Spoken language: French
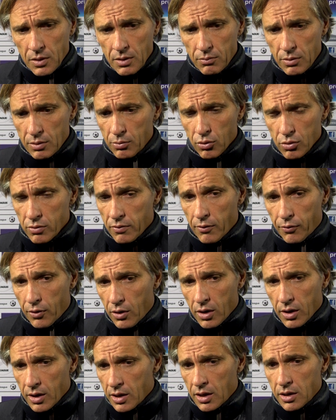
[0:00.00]
Mais bon, il va
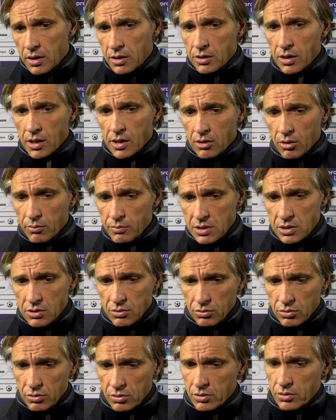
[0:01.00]
falloir aller avec
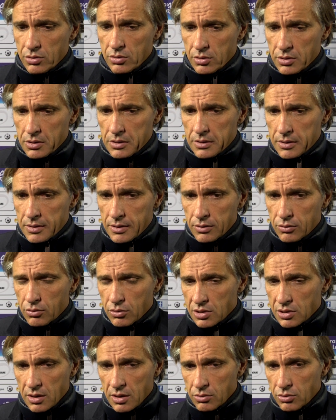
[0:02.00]
l'ambition de,
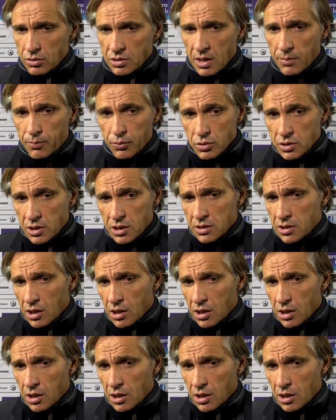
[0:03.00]
s'imposer.